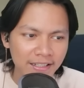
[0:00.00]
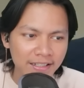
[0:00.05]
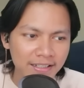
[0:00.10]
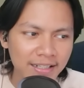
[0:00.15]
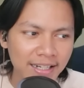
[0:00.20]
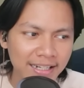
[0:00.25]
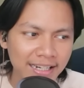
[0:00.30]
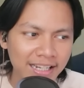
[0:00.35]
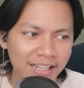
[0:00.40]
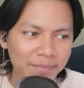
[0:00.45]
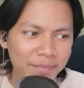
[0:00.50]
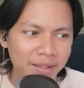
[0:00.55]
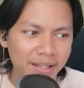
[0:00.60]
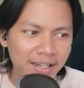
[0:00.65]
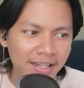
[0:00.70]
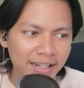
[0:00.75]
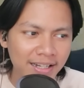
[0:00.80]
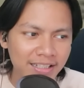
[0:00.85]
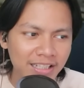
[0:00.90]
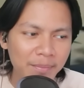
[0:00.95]
Dan ada yang
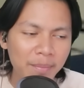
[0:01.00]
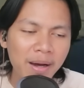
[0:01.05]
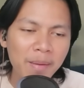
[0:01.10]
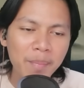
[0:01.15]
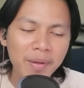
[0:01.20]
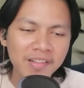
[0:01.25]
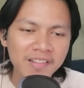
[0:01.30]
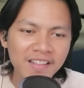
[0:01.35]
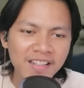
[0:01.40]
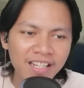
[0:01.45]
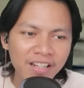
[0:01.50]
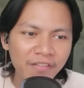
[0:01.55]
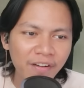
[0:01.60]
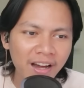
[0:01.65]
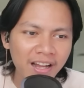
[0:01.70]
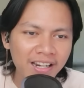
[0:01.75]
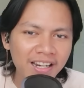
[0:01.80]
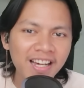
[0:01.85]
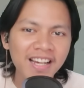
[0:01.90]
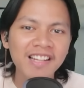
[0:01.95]
bilang katanya bang pas di lift
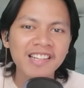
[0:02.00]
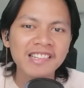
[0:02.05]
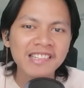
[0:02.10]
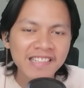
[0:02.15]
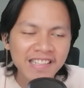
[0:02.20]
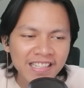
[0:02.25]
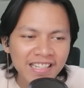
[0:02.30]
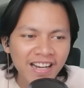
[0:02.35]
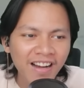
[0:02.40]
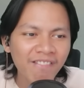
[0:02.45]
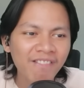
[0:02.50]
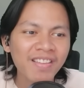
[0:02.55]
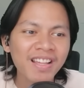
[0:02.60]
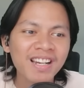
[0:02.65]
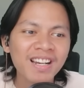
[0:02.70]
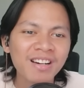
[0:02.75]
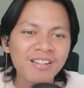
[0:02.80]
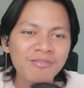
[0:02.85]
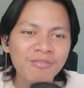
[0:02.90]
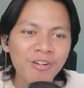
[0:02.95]
ada si
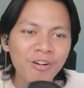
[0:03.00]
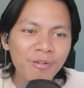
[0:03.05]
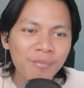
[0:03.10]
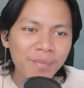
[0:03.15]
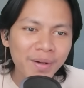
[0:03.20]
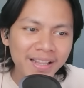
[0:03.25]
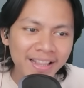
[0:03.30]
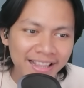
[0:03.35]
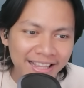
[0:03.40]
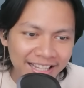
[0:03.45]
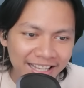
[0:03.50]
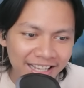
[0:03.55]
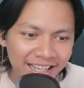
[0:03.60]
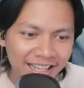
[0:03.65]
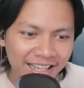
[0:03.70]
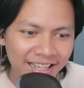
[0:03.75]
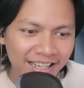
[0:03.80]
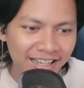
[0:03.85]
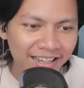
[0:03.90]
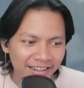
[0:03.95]
kamera
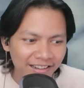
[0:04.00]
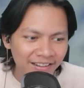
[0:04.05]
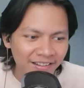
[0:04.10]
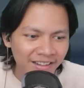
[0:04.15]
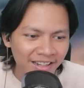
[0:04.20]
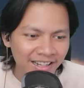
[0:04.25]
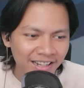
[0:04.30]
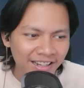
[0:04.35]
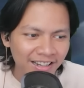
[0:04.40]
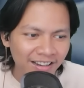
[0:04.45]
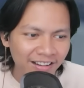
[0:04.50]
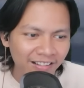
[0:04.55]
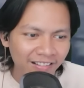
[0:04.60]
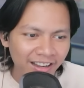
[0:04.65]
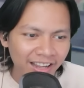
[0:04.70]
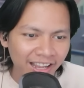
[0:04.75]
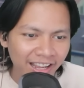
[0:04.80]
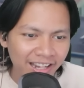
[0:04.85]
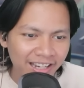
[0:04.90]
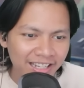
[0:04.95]
womannya.
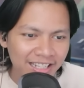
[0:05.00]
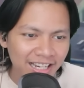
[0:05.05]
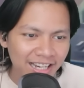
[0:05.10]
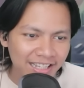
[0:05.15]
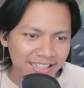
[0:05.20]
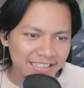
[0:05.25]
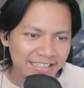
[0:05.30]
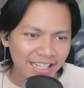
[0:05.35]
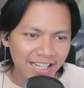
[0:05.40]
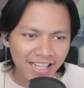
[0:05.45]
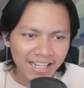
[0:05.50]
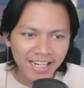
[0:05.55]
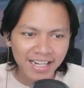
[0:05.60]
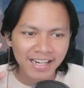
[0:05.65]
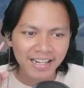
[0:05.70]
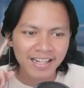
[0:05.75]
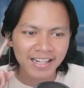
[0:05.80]
Oke, dihajar.